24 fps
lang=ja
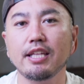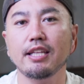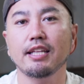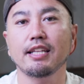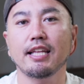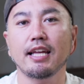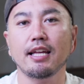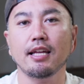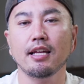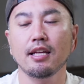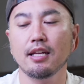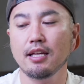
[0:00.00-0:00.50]
いんで
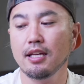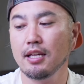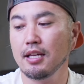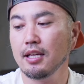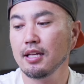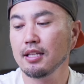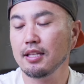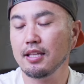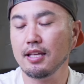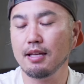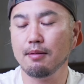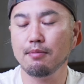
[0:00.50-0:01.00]
ね
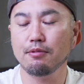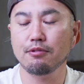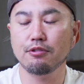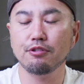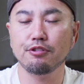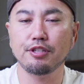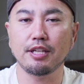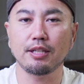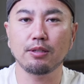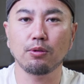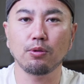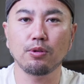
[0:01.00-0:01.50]

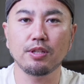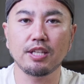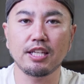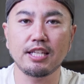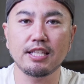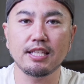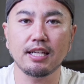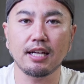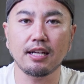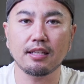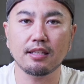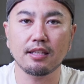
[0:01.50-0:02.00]
テーブルには乗り
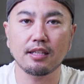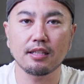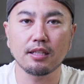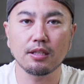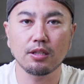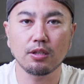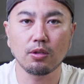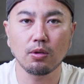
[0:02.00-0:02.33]
切んなかったんで